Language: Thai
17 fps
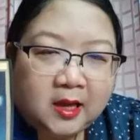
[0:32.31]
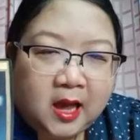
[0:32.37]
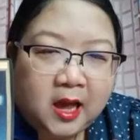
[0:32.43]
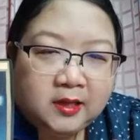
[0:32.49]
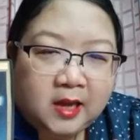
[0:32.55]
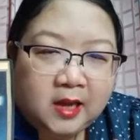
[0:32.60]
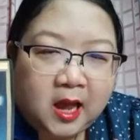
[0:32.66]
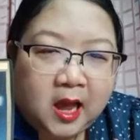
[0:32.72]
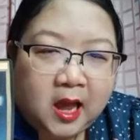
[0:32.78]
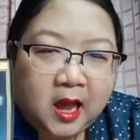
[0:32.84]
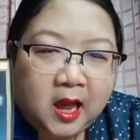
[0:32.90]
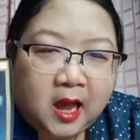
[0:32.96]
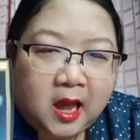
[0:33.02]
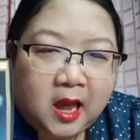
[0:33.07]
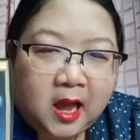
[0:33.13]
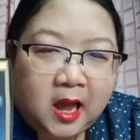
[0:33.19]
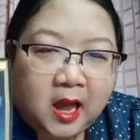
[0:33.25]
การงา
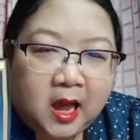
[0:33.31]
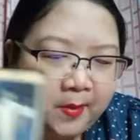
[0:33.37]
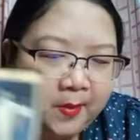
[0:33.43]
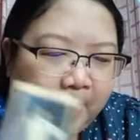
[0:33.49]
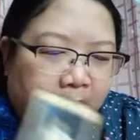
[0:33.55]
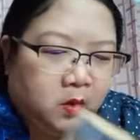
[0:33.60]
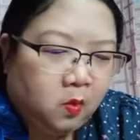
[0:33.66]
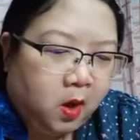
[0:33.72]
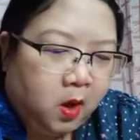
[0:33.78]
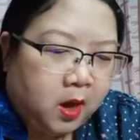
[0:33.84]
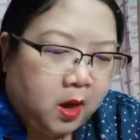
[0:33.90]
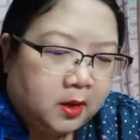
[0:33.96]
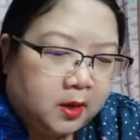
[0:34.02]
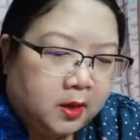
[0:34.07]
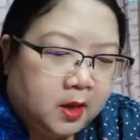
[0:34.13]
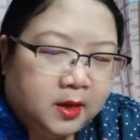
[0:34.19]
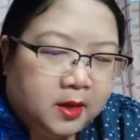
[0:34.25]
นอะไรอย่างนี้มากกว่า
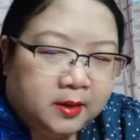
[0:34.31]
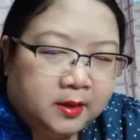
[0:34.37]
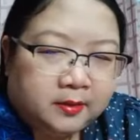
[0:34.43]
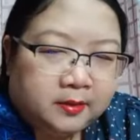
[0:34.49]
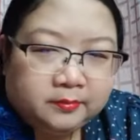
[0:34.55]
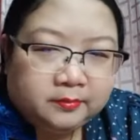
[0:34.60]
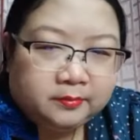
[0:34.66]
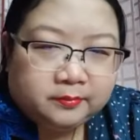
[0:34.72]
นะคะ